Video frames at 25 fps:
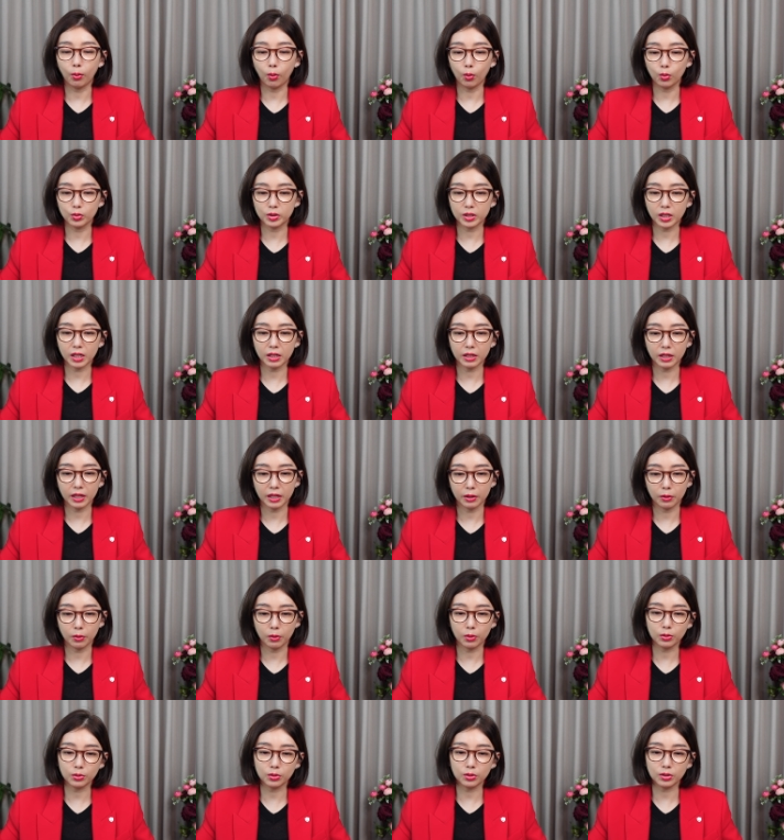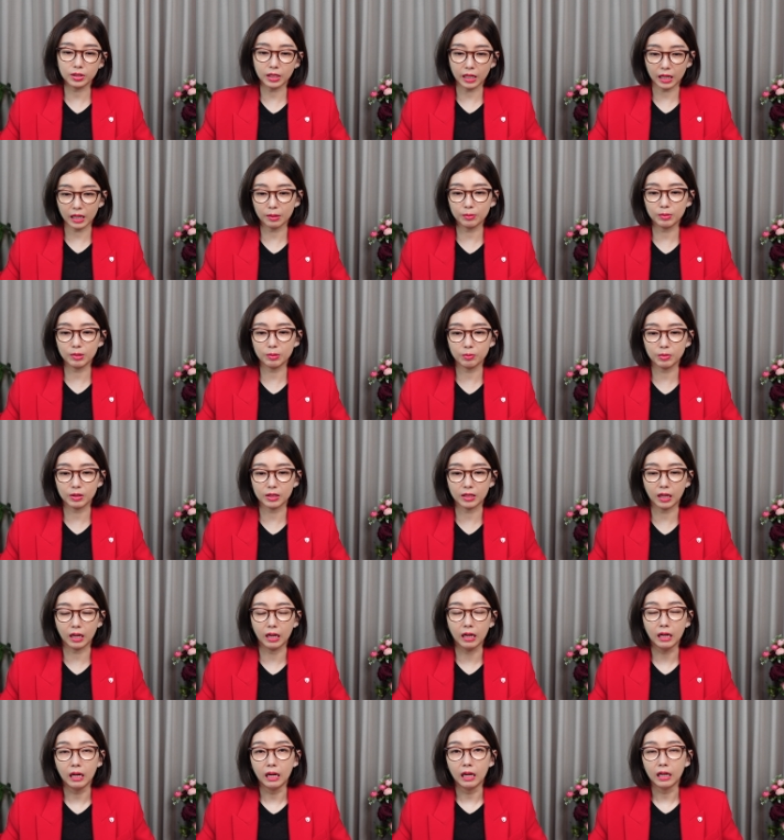보좌해온
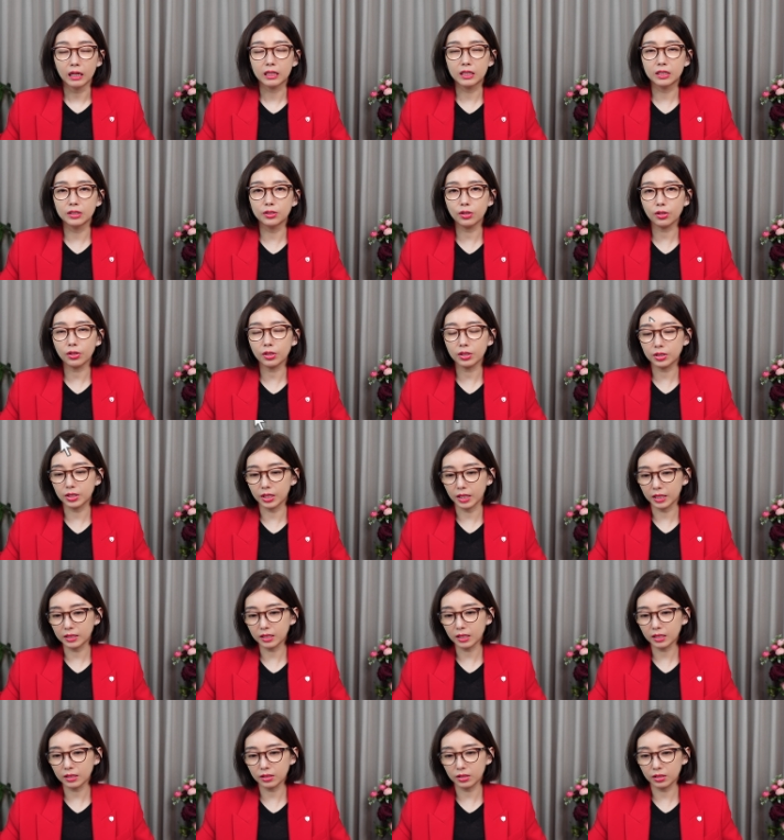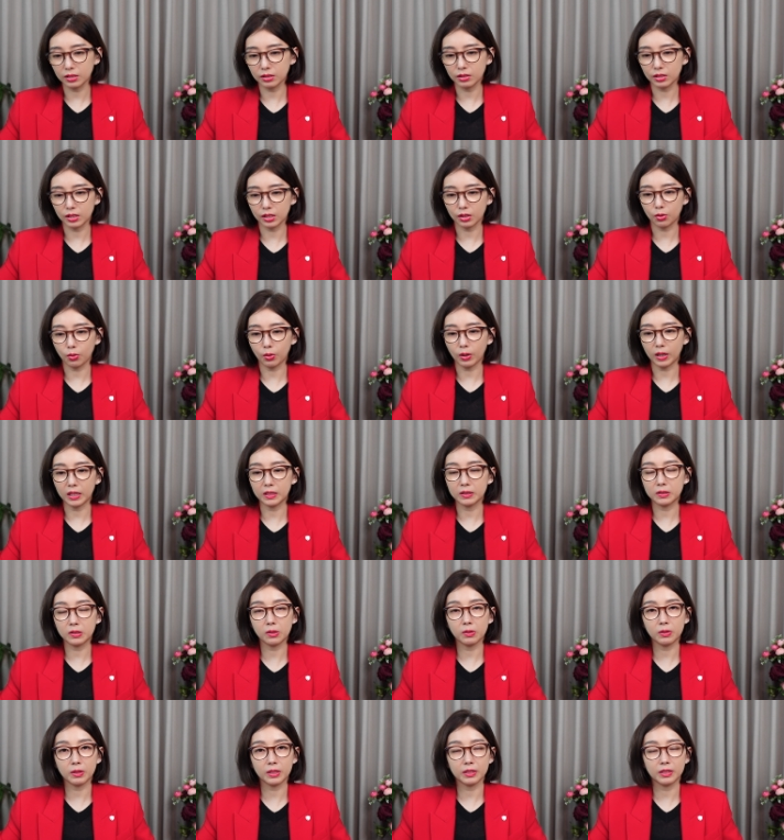사람입니다. 그녀의 재산 증식
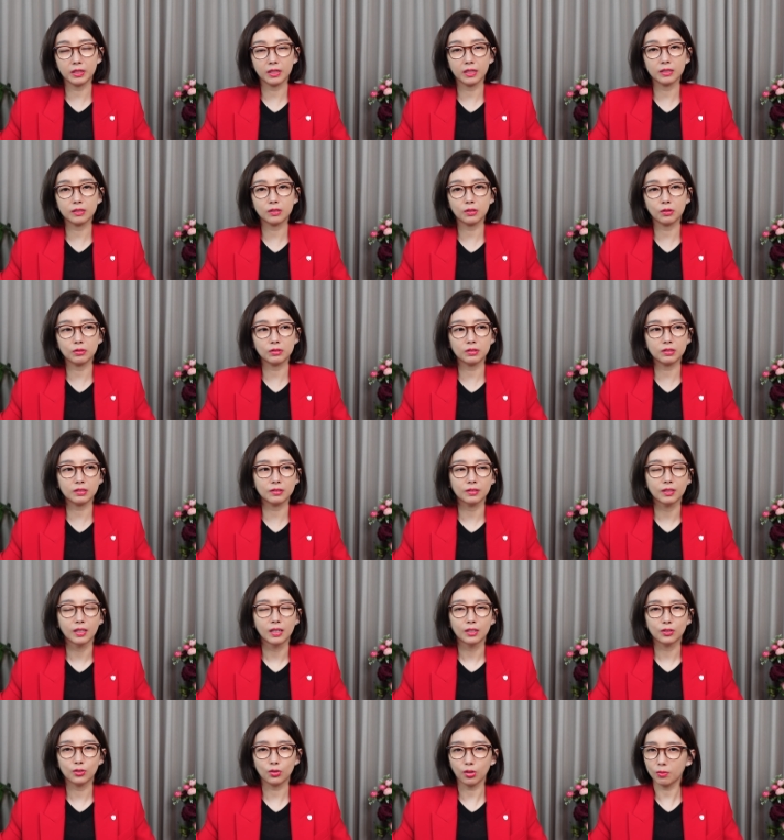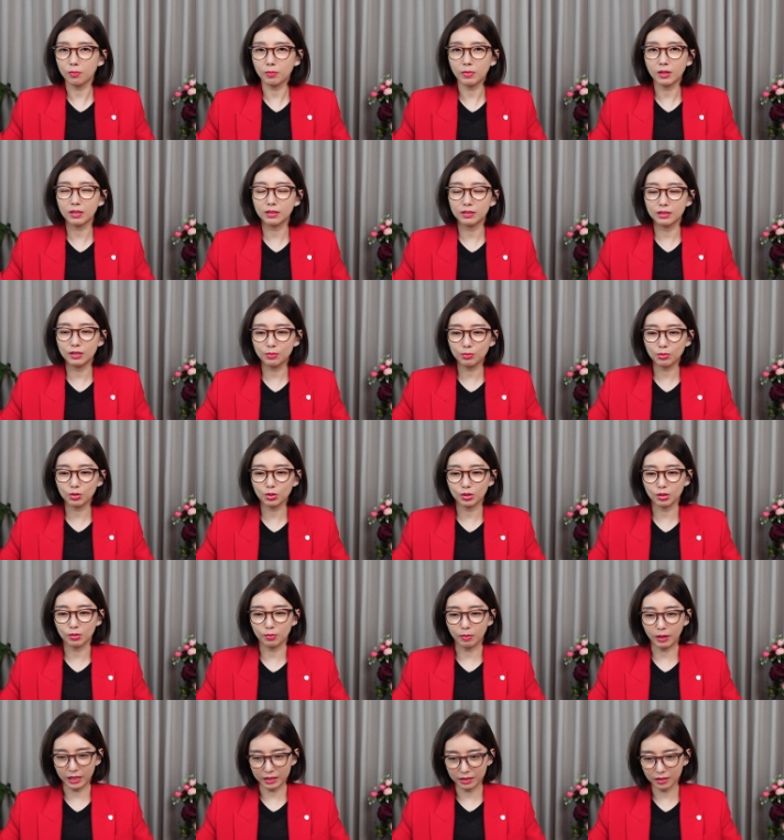과정에 대해서는 정말
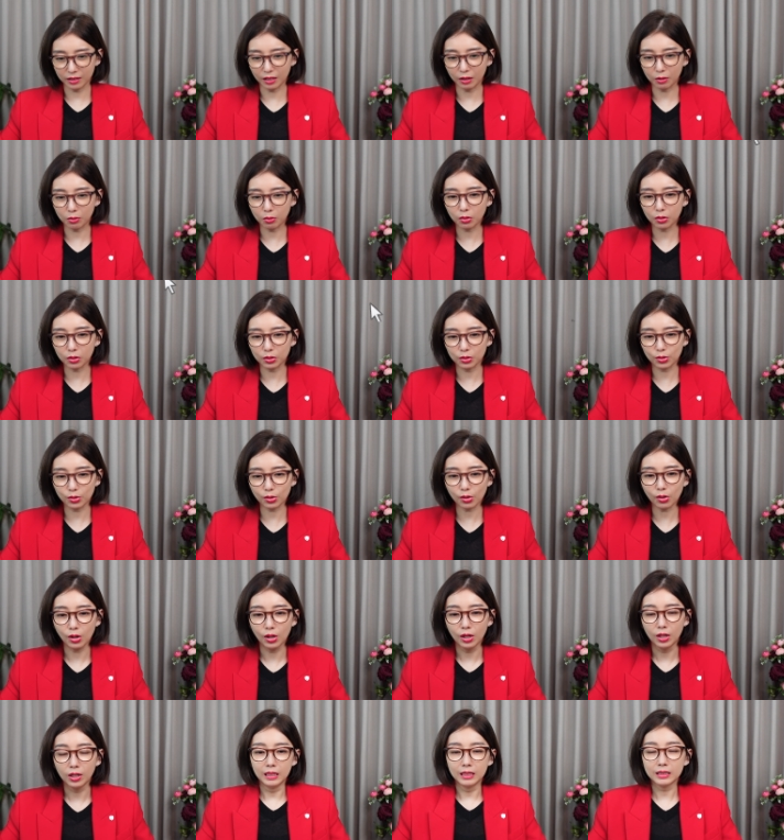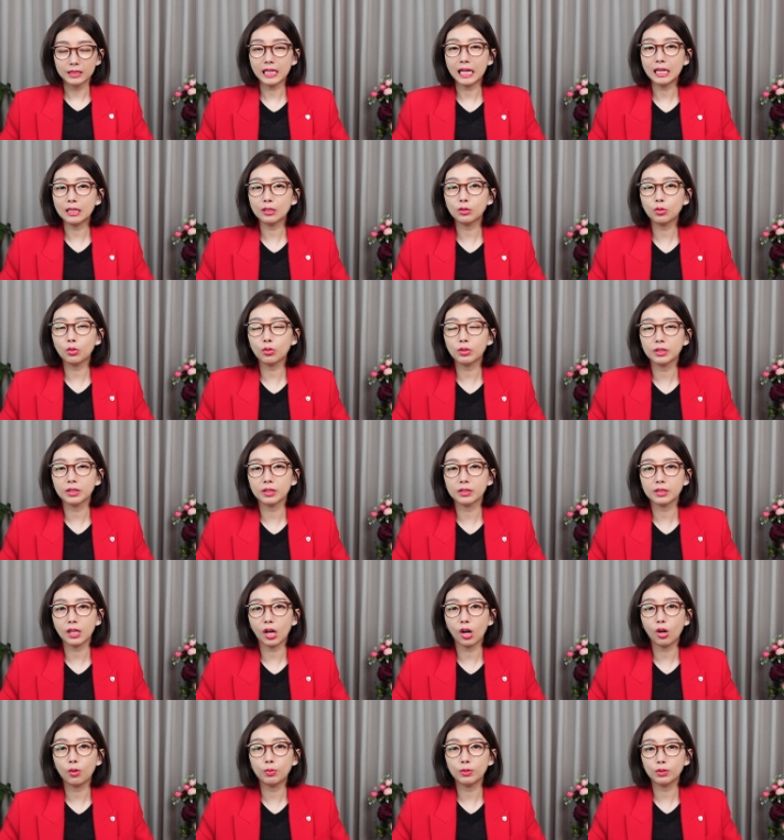의문을 많이 낳고 있죠. 상속이나
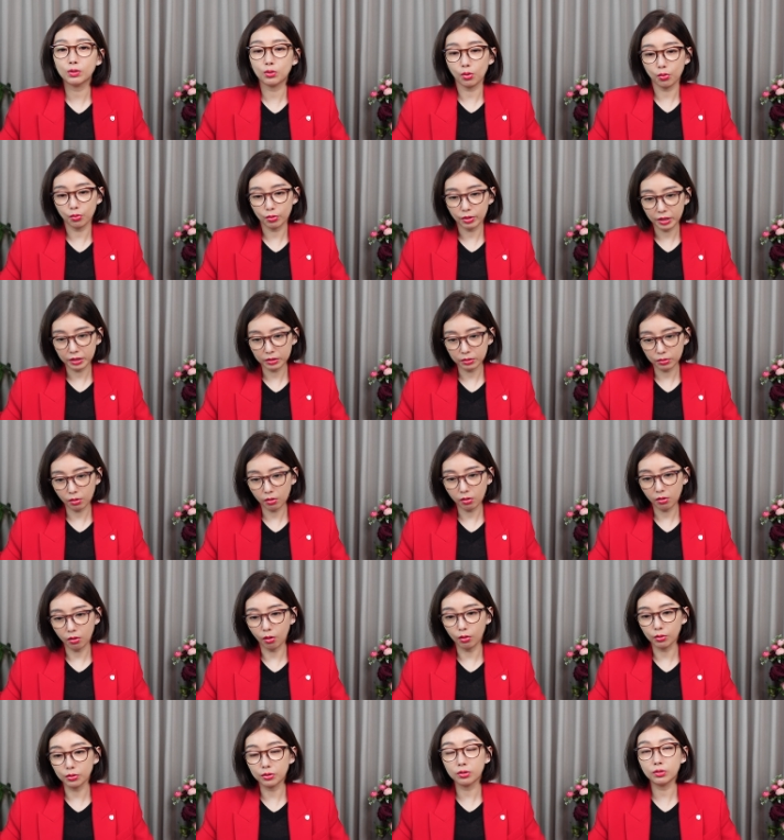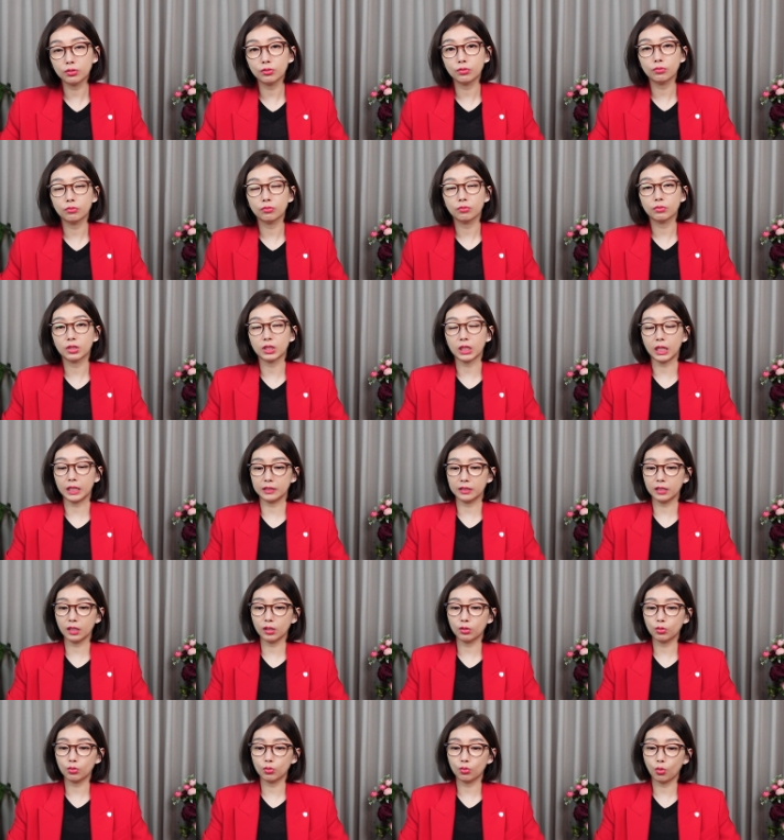사업을 통해서 얻은
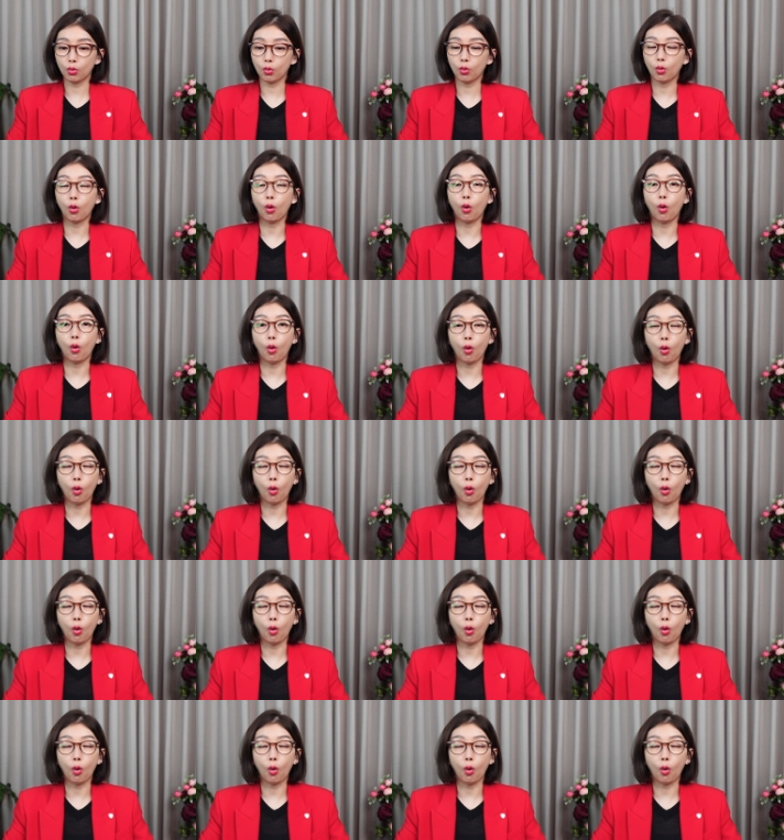자산도